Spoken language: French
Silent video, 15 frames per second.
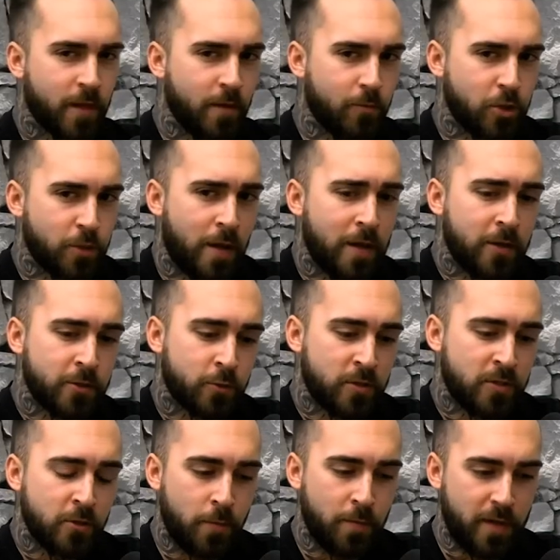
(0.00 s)
Moi, je pense que c'est
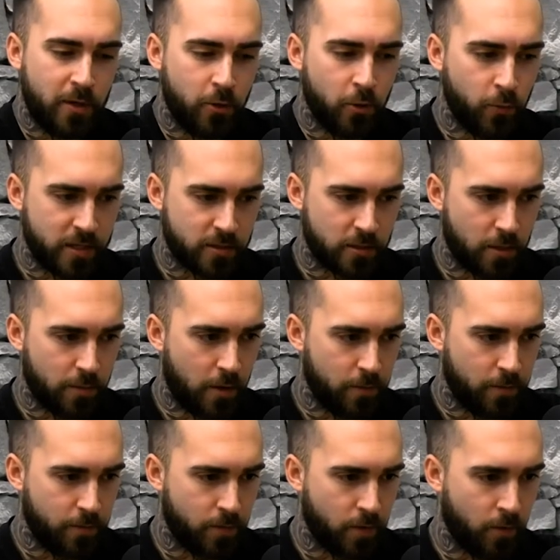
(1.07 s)
aussi un milieu où est-ce que,
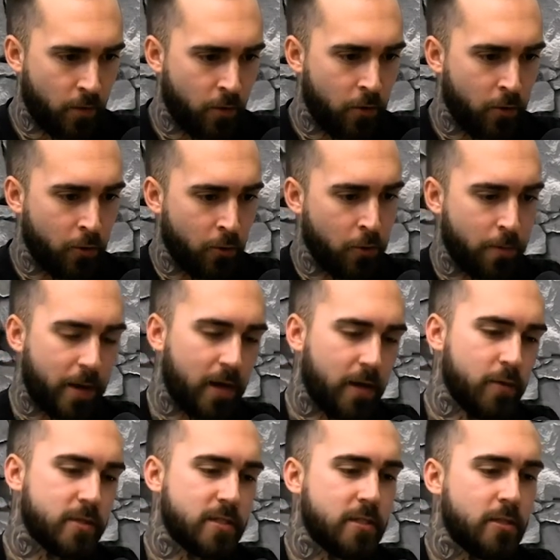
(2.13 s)
bon, on, on, a
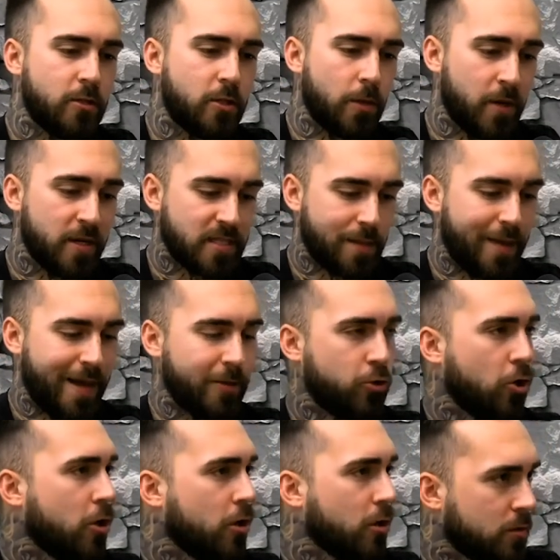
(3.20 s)
parlé aussi qu'il n'y a pas nécessairement
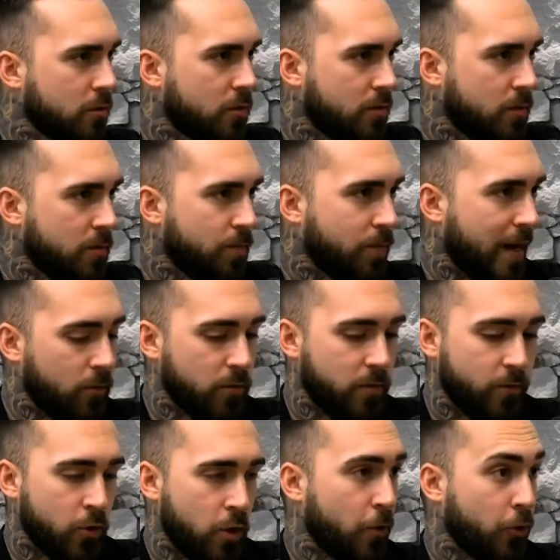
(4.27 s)
d'ordre qui parle au
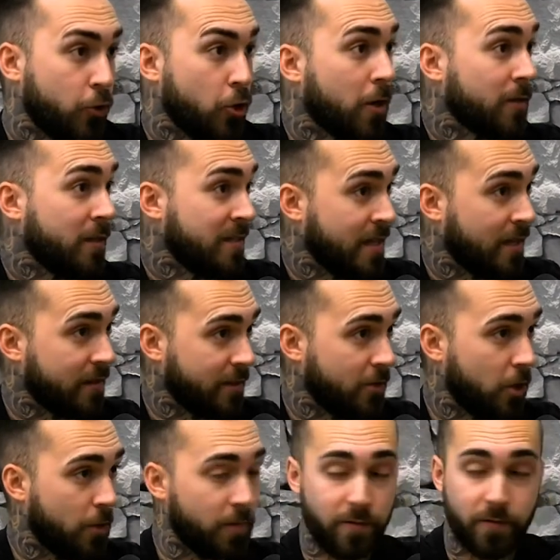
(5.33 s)
niveau. Il n'y a pas d'ordre des
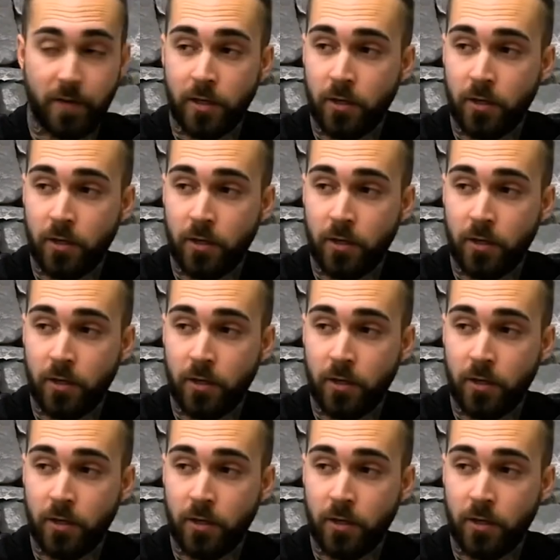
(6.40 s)
entraîneurs privés.